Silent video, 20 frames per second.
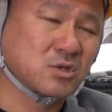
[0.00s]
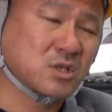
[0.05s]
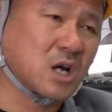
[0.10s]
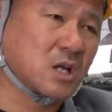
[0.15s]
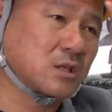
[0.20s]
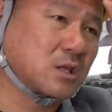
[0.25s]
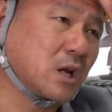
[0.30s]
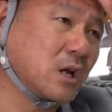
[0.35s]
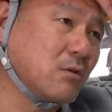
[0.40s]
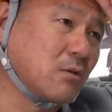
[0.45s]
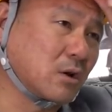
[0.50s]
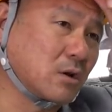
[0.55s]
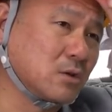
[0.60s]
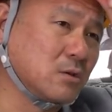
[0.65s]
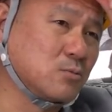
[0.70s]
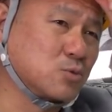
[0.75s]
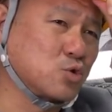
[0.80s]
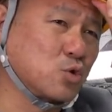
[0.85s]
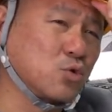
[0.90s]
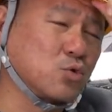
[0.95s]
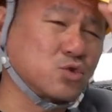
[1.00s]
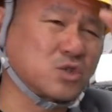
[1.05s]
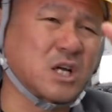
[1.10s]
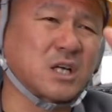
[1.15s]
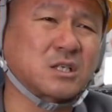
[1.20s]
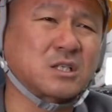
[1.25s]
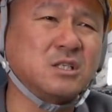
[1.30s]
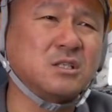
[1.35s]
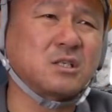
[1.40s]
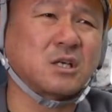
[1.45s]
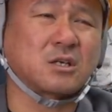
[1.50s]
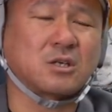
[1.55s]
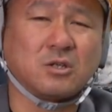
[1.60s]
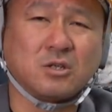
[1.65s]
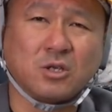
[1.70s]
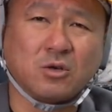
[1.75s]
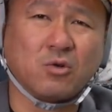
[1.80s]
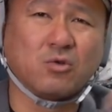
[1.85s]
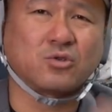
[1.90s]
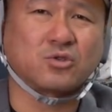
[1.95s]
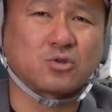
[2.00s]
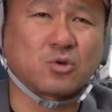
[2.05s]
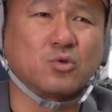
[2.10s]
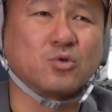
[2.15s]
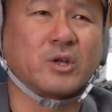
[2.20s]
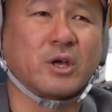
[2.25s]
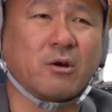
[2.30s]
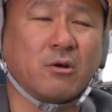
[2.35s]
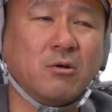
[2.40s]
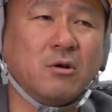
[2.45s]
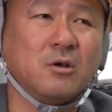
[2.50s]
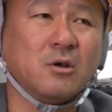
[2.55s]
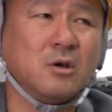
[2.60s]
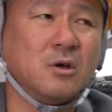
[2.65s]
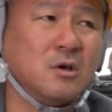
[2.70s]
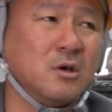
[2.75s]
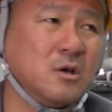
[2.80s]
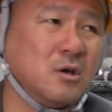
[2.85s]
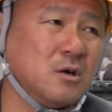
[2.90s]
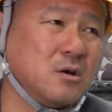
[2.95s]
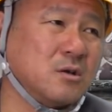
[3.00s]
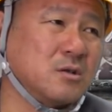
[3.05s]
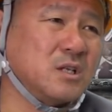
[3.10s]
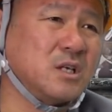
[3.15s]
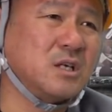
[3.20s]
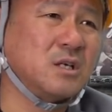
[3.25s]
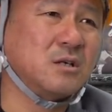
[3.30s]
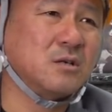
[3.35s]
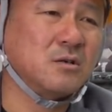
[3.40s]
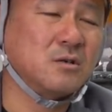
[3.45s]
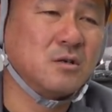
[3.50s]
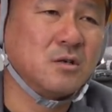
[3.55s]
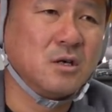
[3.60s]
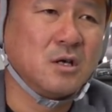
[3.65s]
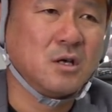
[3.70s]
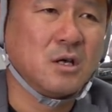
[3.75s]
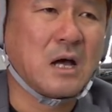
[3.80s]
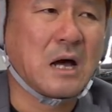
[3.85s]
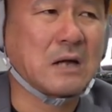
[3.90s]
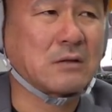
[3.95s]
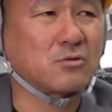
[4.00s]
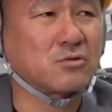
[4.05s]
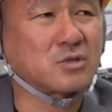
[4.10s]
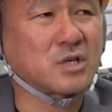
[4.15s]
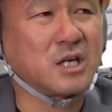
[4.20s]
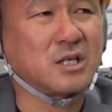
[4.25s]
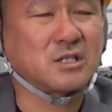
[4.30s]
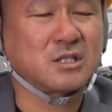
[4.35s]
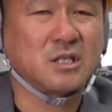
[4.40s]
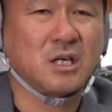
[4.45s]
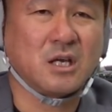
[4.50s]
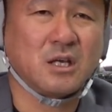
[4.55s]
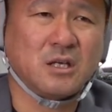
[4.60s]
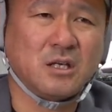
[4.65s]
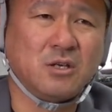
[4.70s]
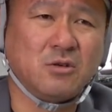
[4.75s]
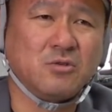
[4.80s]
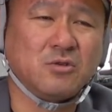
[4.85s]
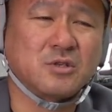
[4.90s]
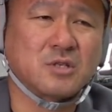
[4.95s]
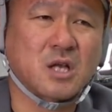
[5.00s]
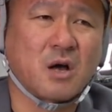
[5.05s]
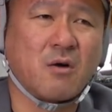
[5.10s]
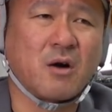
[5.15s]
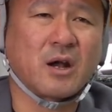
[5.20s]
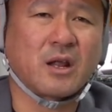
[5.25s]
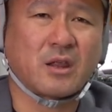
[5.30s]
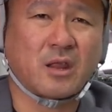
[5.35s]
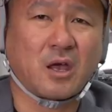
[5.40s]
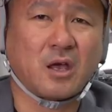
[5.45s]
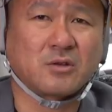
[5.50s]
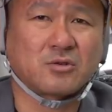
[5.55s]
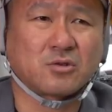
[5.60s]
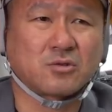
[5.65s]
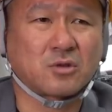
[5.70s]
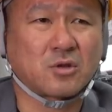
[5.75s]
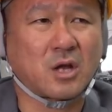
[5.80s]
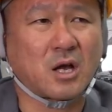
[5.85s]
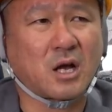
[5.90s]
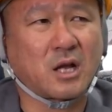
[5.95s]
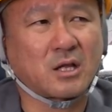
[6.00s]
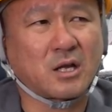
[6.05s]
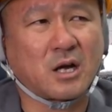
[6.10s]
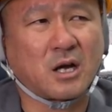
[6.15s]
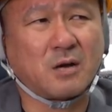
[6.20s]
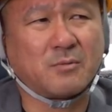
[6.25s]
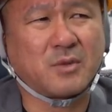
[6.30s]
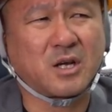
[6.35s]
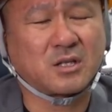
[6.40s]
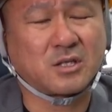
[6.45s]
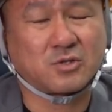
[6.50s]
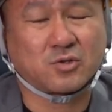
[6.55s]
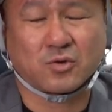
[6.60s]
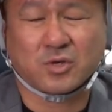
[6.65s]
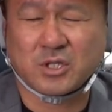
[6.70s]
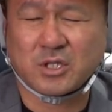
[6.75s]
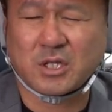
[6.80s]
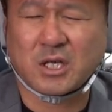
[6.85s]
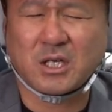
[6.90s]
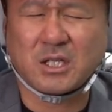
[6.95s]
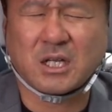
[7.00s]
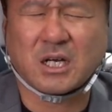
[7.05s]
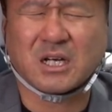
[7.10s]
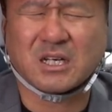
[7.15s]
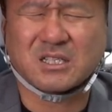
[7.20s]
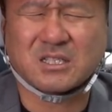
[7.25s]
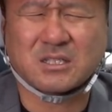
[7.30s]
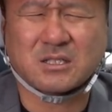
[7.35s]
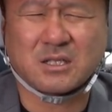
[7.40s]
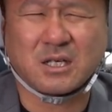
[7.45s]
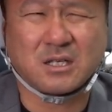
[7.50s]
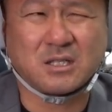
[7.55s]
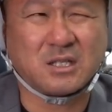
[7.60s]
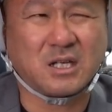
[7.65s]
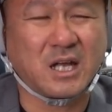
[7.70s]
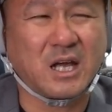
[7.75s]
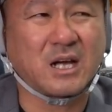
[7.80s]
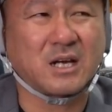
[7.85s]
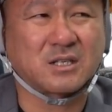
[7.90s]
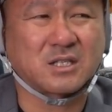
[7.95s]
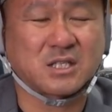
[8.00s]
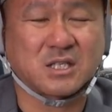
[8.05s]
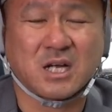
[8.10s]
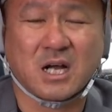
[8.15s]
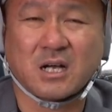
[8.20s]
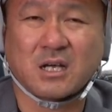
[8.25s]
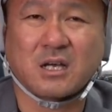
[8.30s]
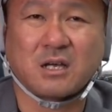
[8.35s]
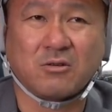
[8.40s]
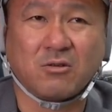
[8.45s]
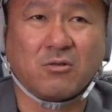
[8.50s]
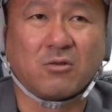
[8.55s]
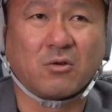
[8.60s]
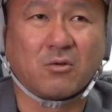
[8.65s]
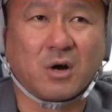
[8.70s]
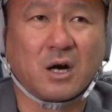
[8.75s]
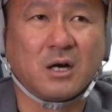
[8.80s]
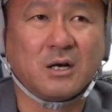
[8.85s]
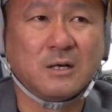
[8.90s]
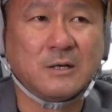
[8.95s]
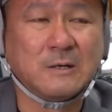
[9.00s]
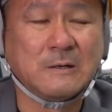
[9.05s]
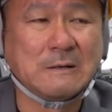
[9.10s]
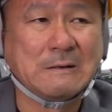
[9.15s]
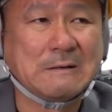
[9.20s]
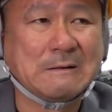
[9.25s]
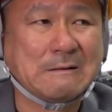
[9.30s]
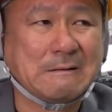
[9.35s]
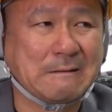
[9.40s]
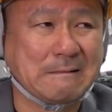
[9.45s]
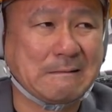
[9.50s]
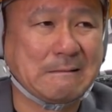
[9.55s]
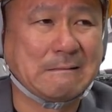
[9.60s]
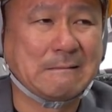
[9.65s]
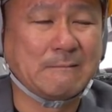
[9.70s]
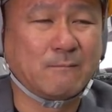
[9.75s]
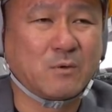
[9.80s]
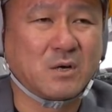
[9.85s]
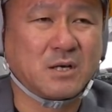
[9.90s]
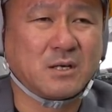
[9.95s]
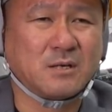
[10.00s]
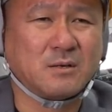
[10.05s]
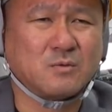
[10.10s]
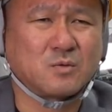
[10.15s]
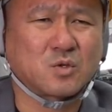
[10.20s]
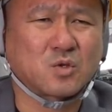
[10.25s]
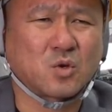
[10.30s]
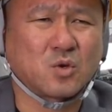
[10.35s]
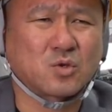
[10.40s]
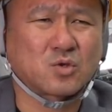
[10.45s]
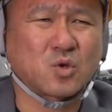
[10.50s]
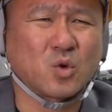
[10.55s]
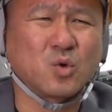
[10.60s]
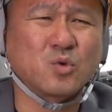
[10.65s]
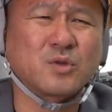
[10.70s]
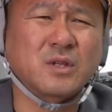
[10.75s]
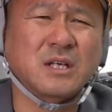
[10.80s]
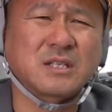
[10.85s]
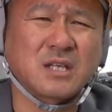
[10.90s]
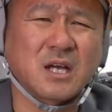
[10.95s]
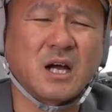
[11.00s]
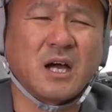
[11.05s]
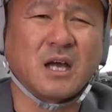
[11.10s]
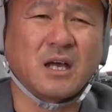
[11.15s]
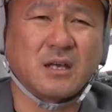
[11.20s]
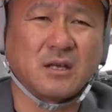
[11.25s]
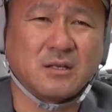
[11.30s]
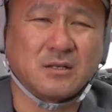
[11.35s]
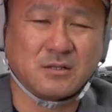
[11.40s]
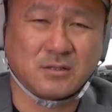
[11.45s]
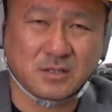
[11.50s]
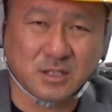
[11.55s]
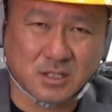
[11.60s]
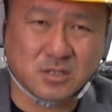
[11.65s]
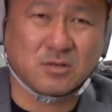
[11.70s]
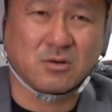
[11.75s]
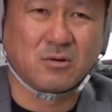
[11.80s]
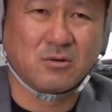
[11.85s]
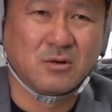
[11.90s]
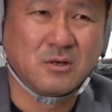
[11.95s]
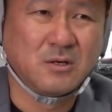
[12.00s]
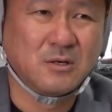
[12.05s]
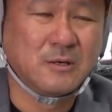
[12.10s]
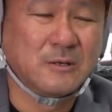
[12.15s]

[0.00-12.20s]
使ったねえわけよ。でもその子借金して日本来とんだよ。で、半年か1年いいように使われて、ちょっと花壇がもらって貯金できたかし、できてないか知らんけど、俺は。うん、まあ、そ、そんな世界ですよ。